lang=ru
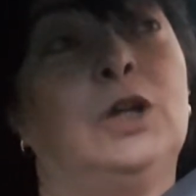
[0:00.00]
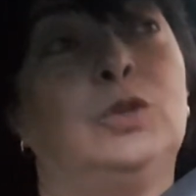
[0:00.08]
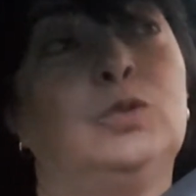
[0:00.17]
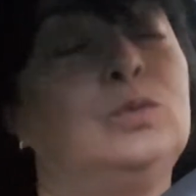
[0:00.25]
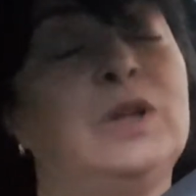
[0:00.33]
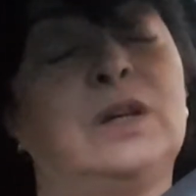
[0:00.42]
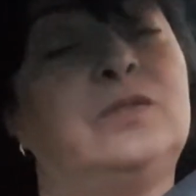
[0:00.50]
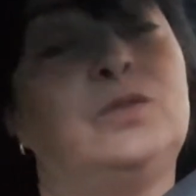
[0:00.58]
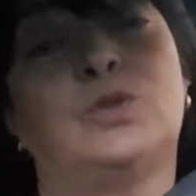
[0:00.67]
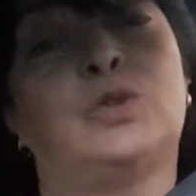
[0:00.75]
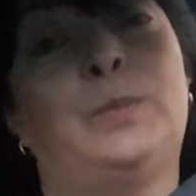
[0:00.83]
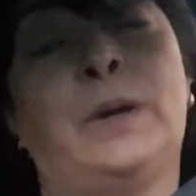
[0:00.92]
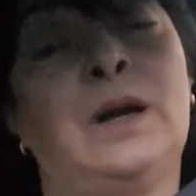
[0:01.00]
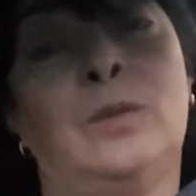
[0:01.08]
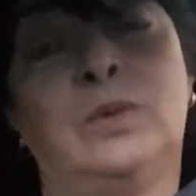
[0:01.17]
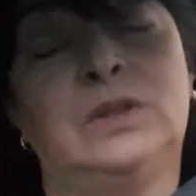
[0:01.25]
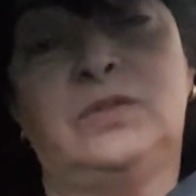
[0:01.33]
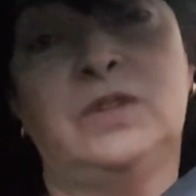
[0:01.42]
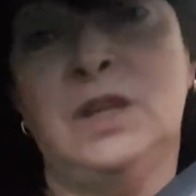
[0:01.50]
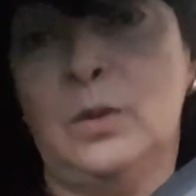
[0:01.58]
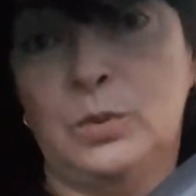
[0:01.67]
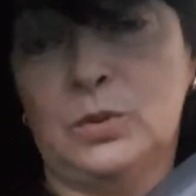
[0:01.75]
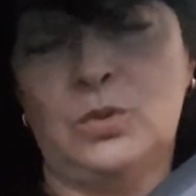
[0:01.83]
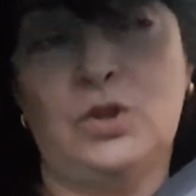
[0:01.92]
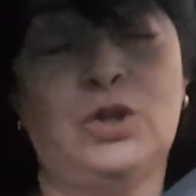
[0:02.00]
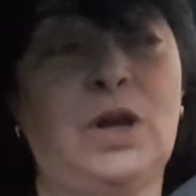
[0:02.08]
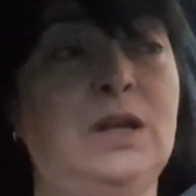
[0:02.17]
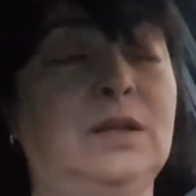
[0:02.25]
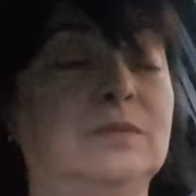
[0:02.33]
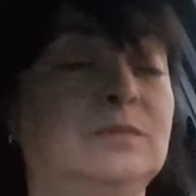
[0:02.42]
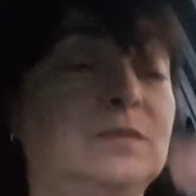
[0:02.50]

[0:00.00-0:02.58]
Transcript: Ну, я говорю, что пока мы этого не получали